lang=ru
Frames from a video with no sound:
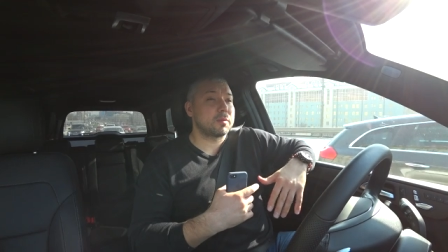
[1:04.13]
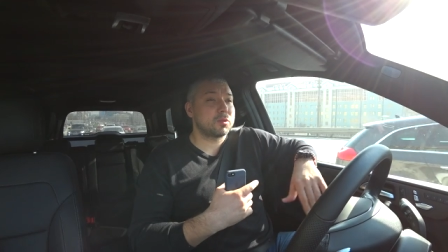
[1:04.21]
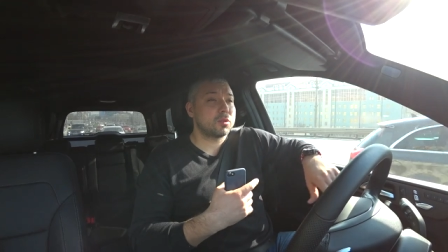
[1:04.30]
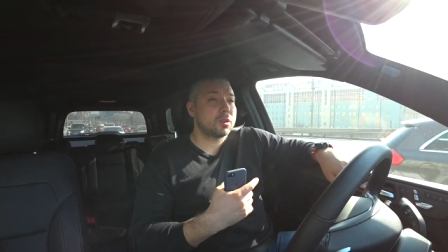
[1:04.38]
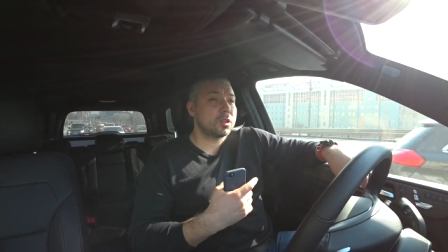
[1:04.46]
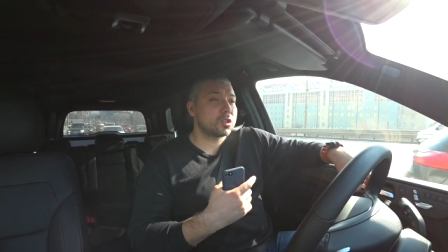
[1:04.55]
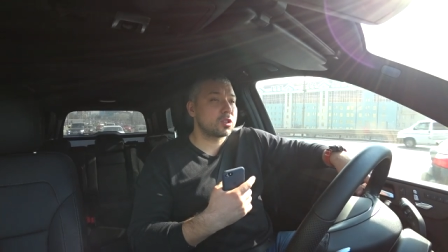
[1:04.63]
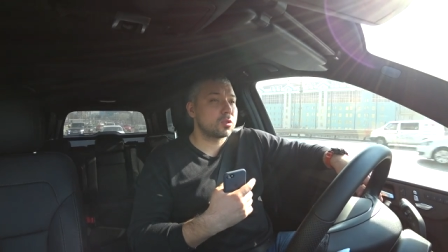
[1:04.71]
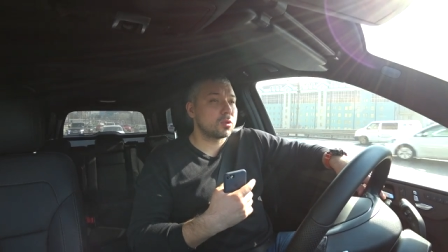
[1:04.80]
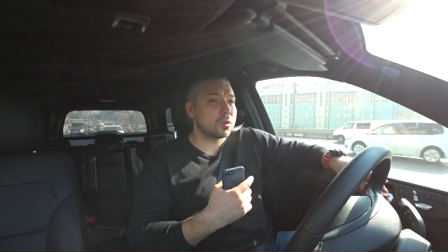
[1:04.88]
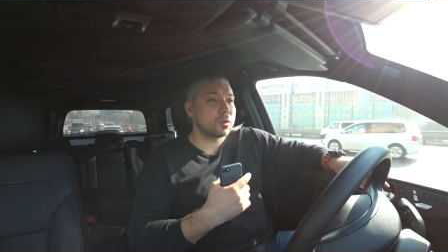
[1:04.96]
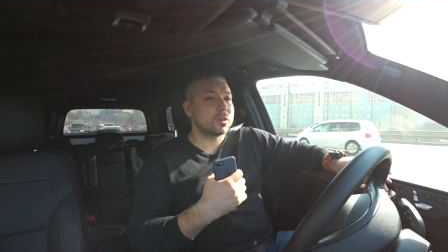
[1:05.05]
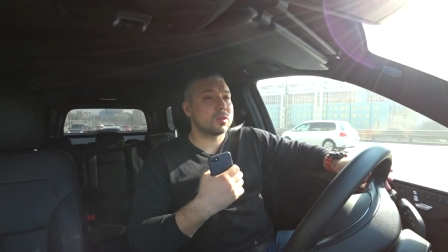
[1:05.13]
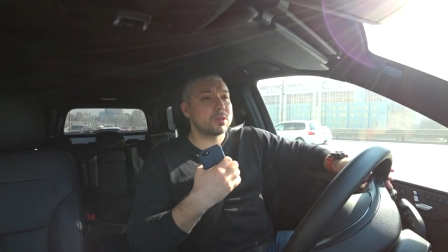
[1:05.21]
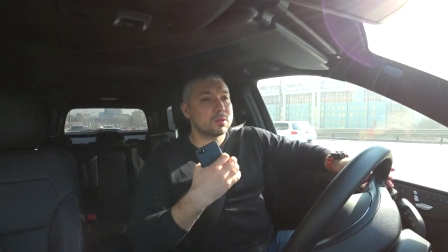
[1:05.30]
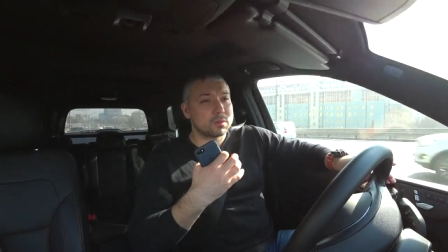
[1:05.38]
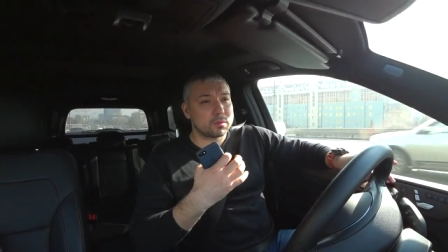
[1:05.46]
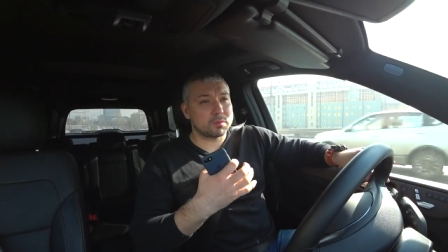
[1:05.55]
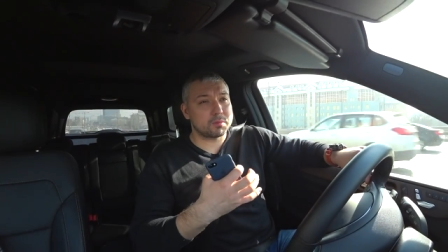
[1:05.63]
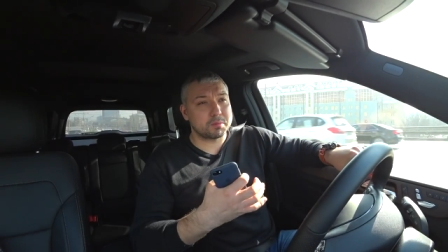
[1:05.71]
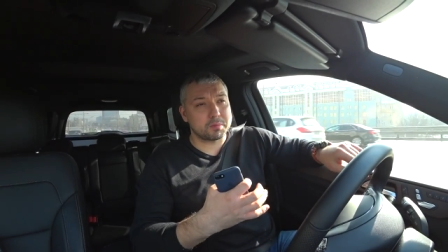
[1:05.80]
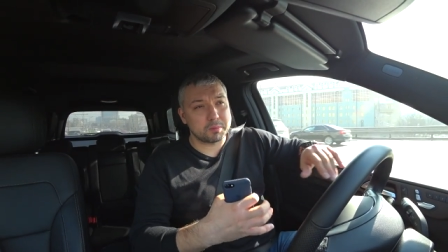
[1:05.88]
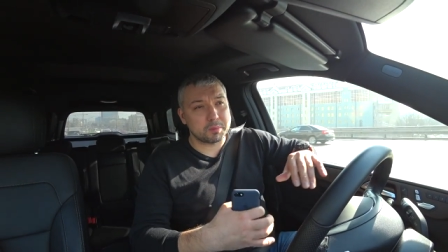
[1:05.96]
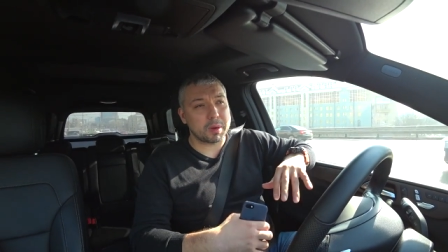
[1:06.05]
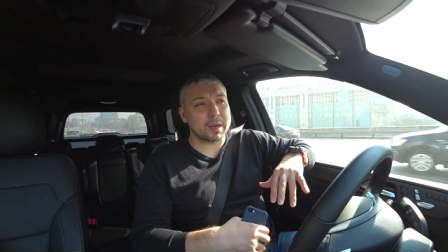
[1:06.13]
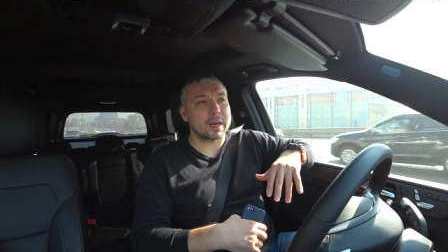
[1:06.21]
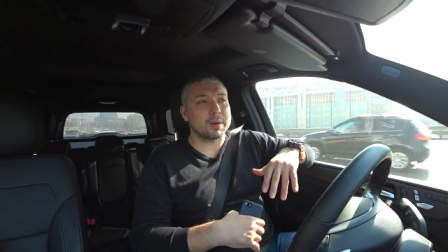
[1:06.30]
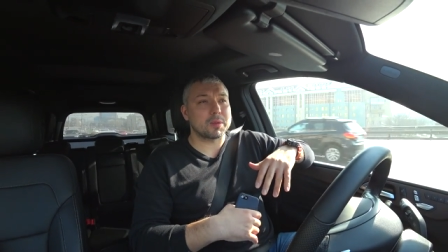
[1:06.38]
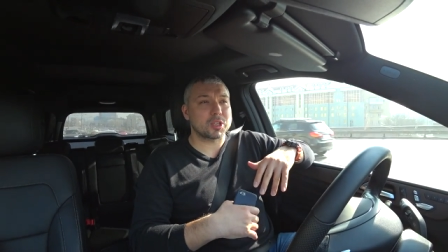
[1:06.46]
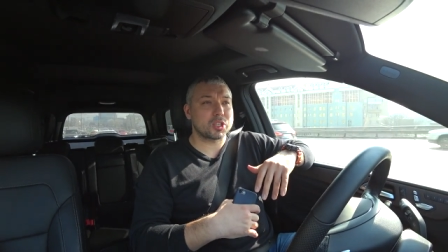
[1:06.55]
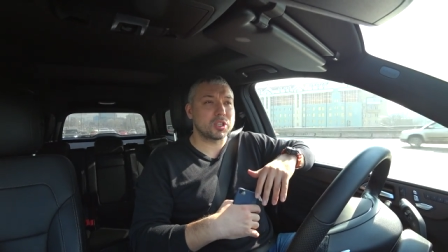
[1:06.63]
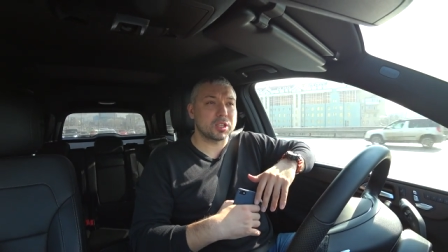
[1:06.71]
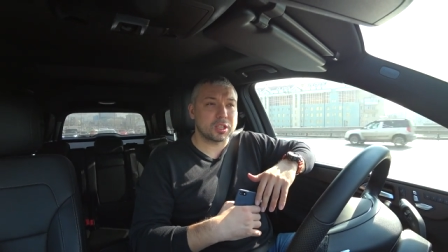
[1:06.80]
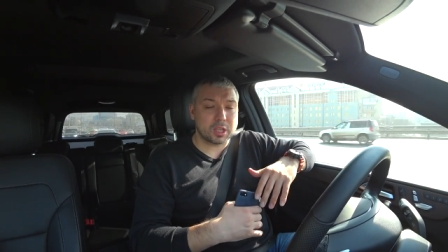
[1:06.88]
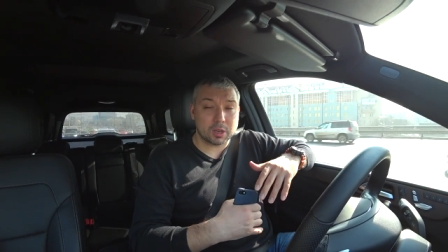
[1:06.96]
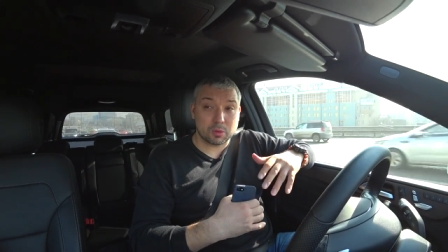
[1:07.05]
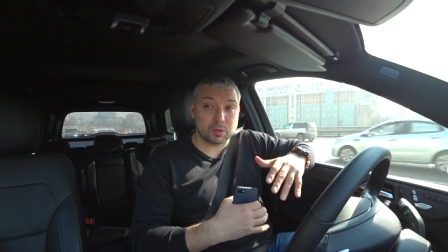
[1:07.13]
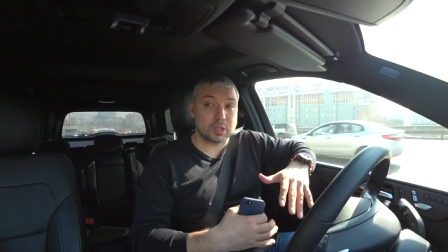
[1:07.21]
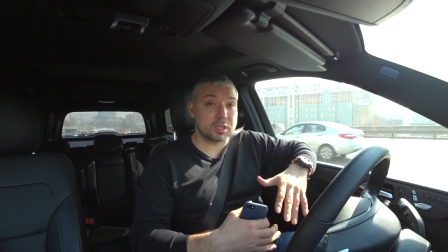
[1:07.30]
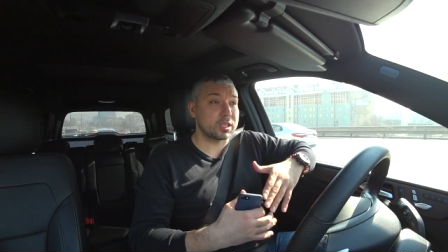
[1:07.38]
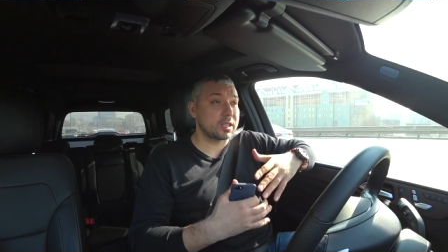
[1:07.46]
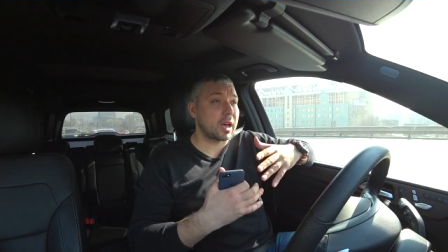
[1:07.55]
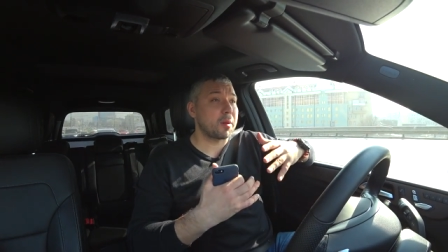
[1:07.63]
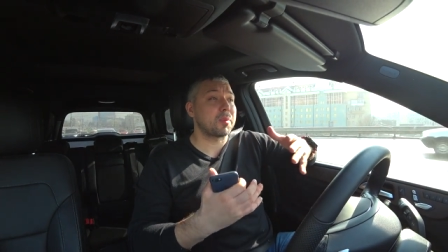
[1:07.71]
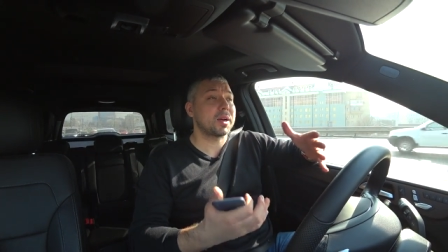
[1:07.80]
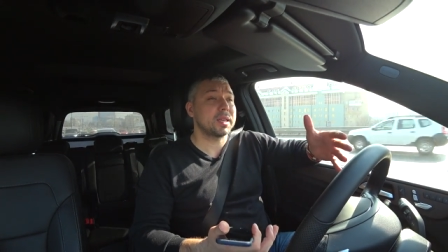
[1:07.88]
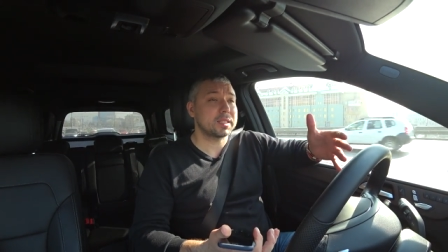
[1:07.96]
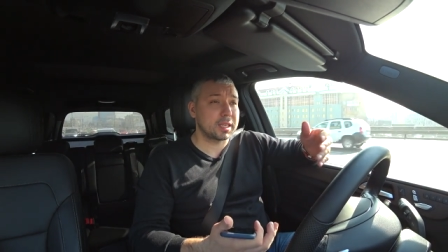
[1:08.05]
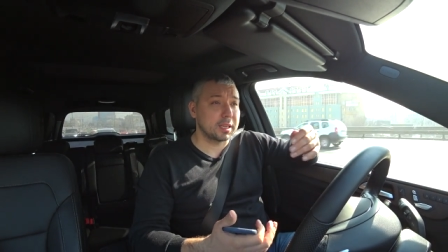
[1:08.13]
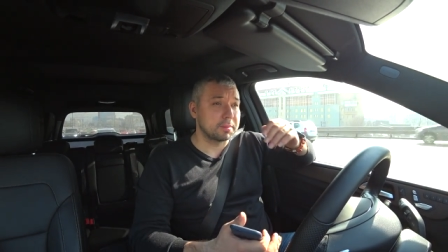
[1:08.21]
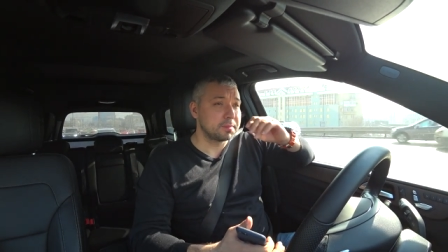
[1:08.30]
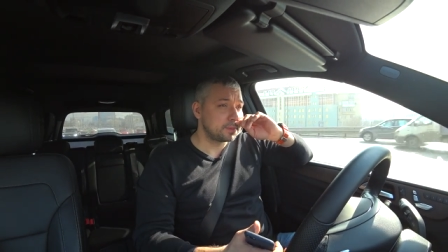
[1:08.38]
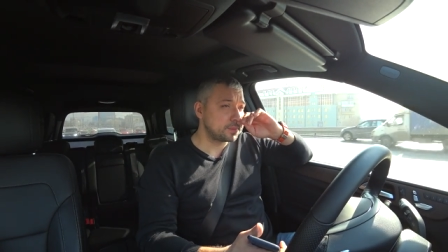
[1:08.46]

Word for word: в обзоре, что пока машина находится на обкатке,